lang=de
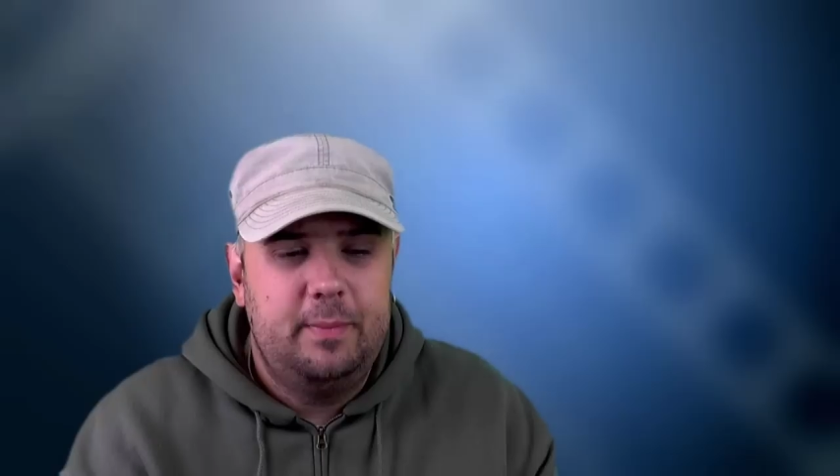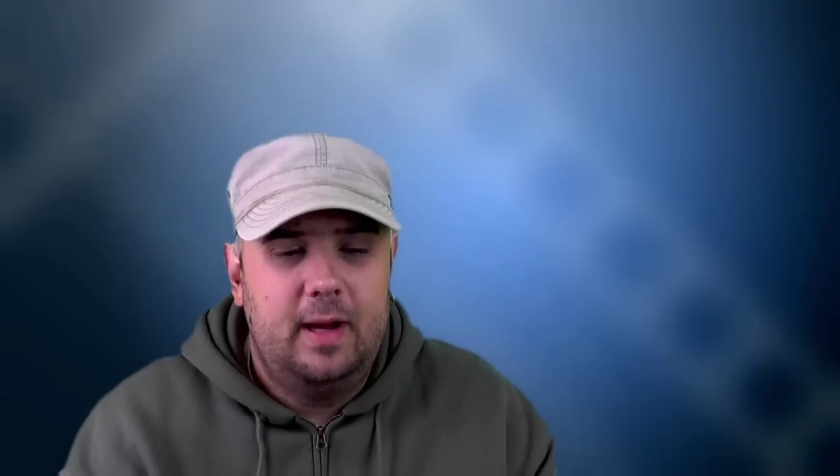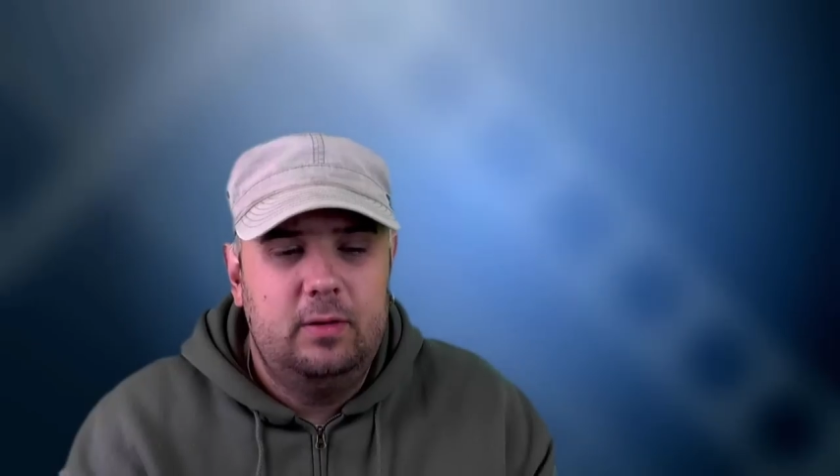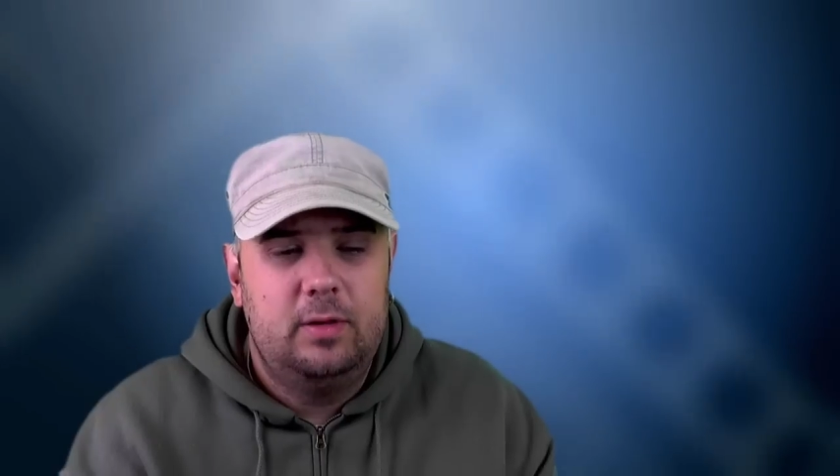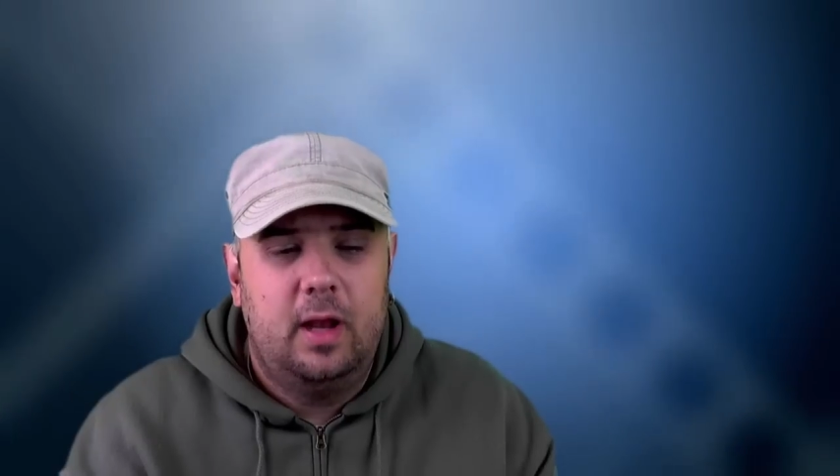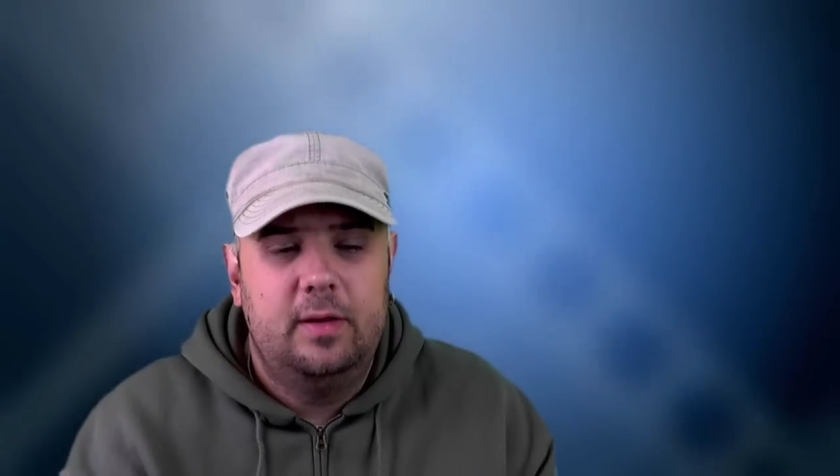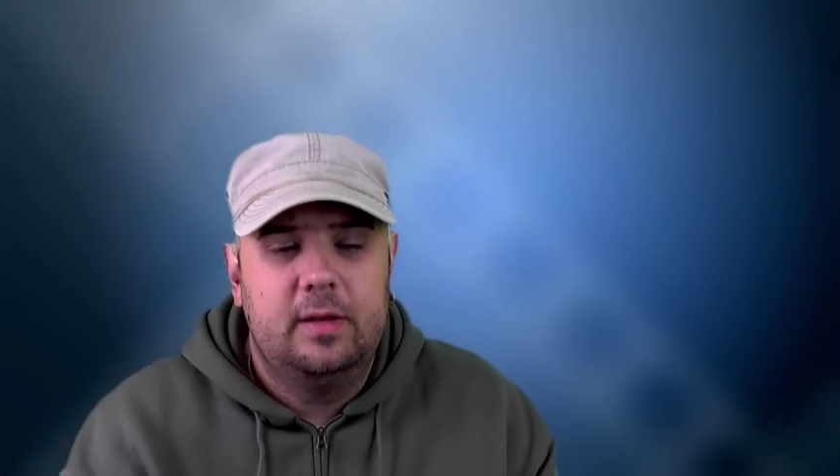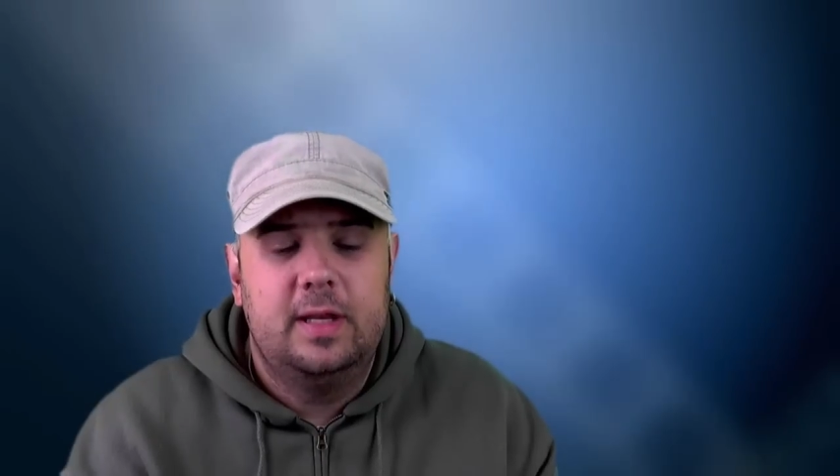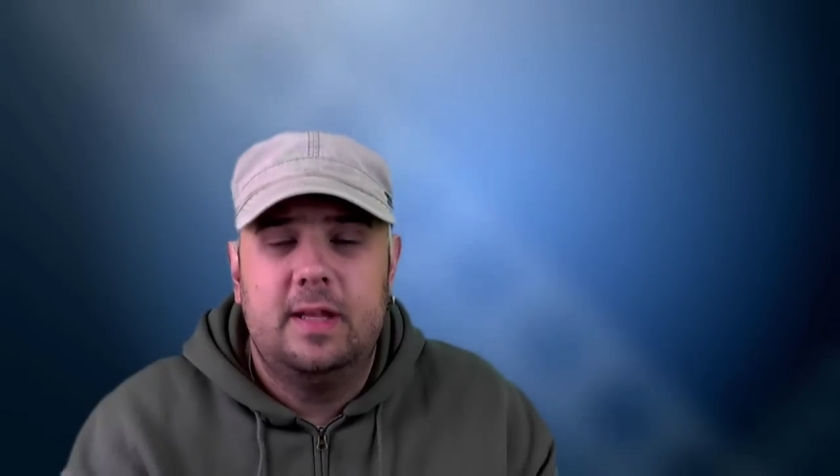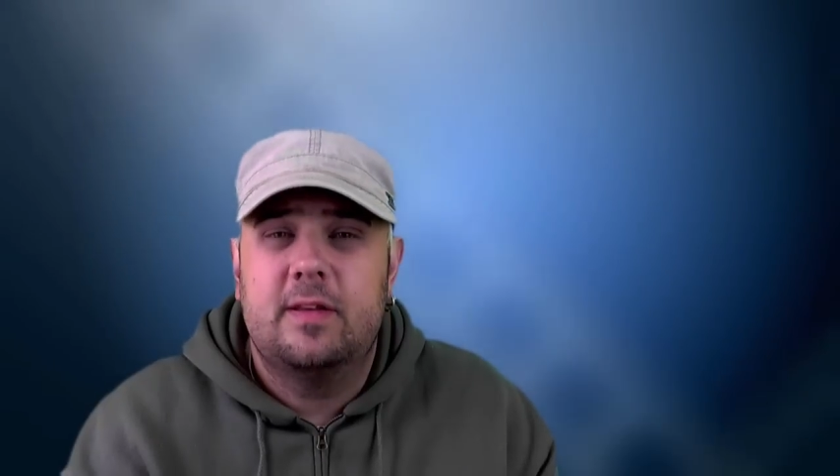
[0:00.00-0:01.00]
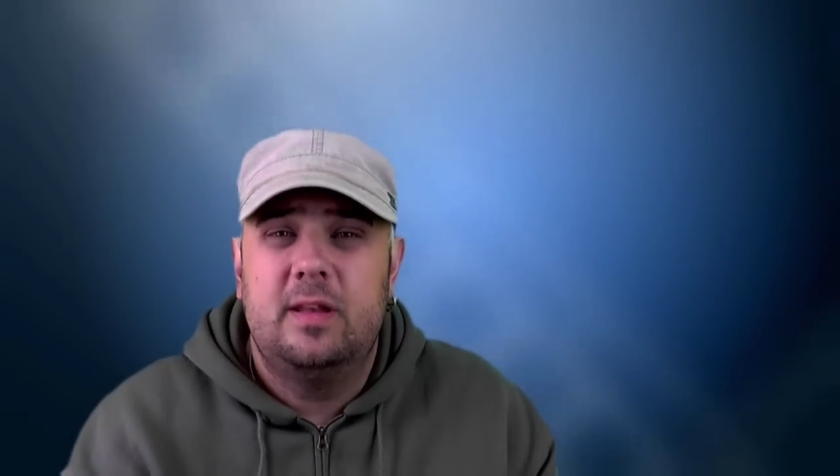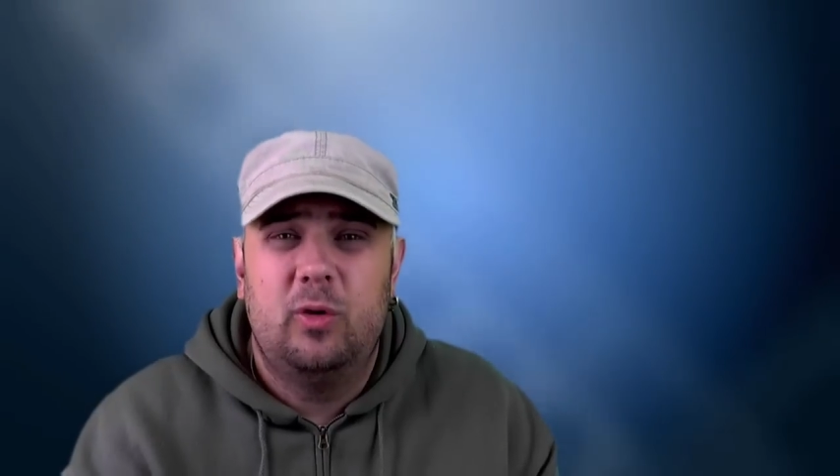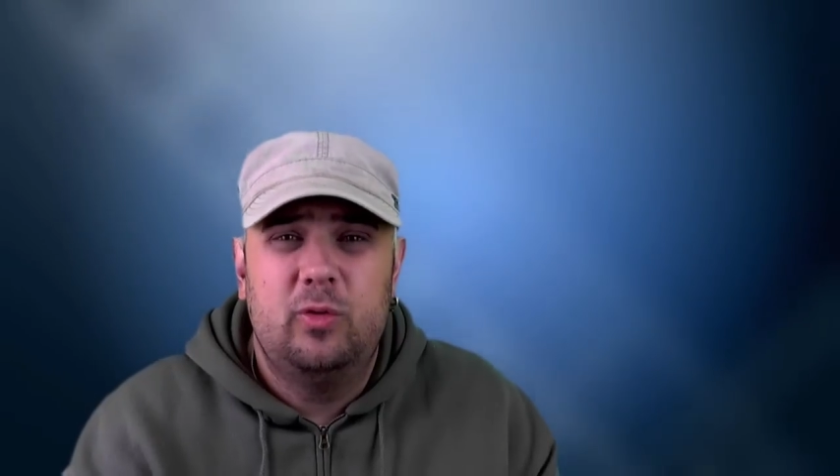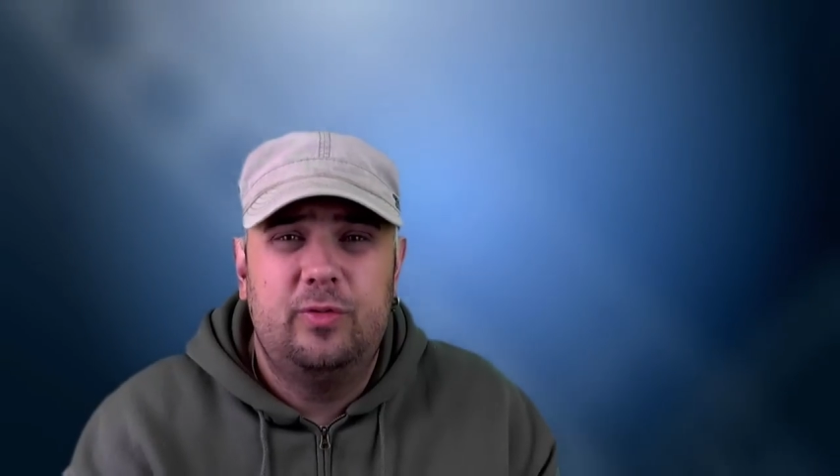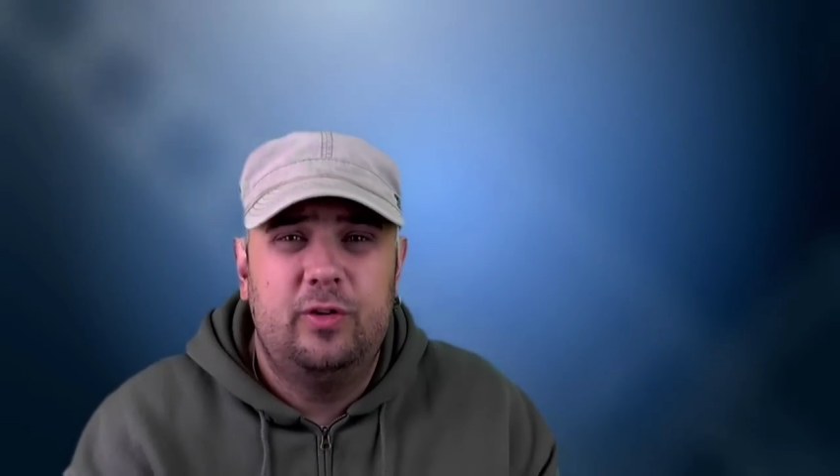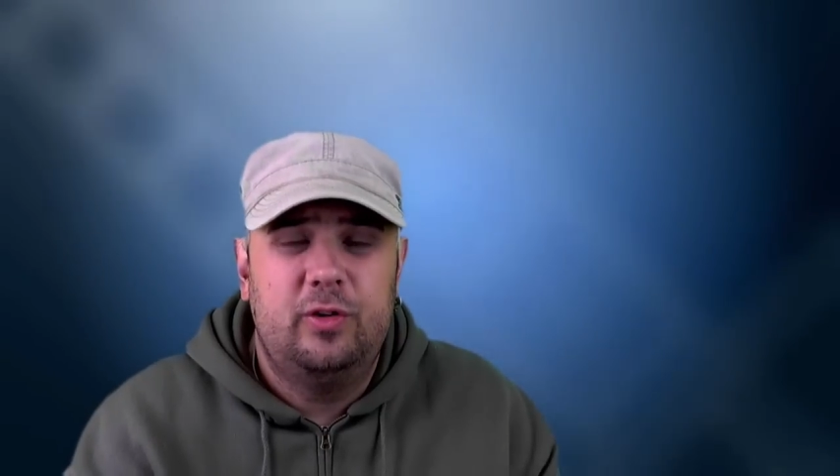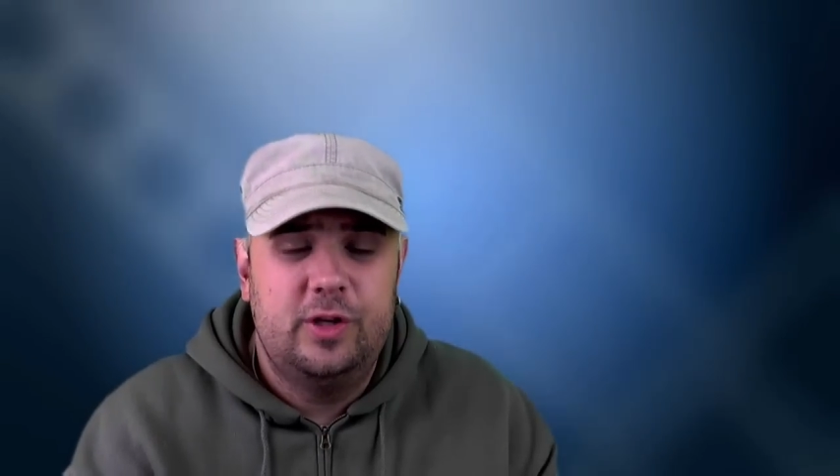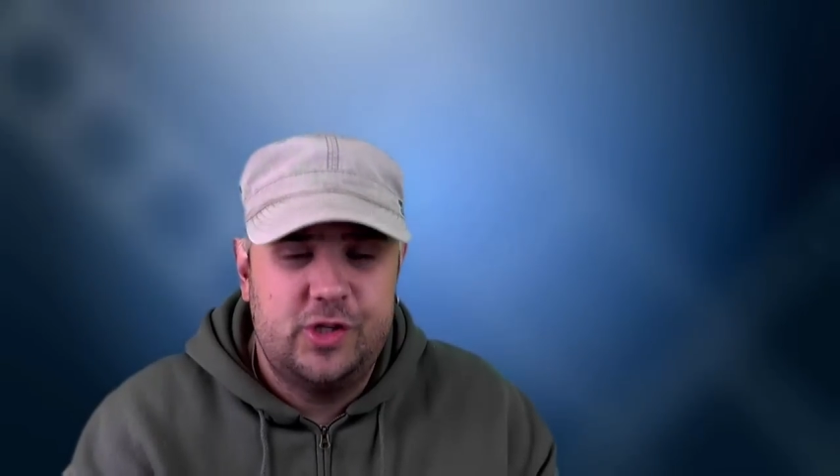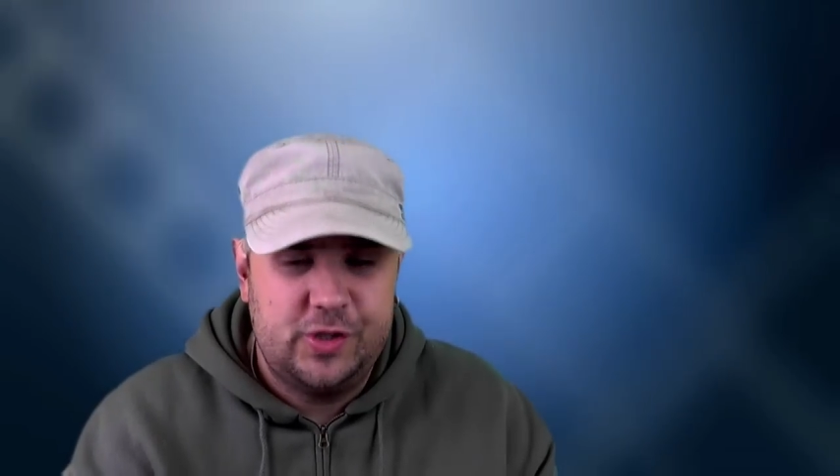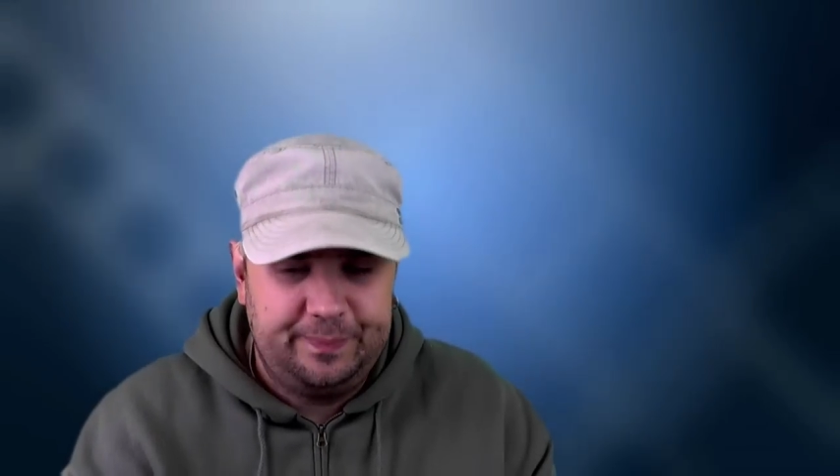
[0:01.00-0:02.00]
einen oder anderen geht es genauso von
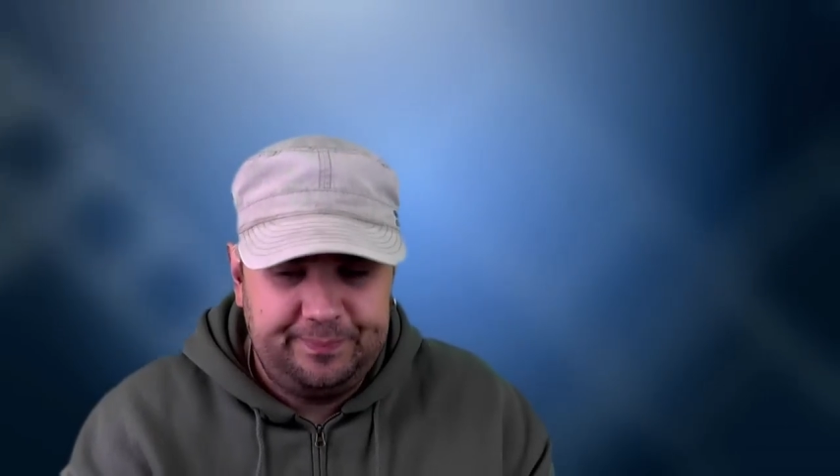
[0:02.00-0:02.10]
euch.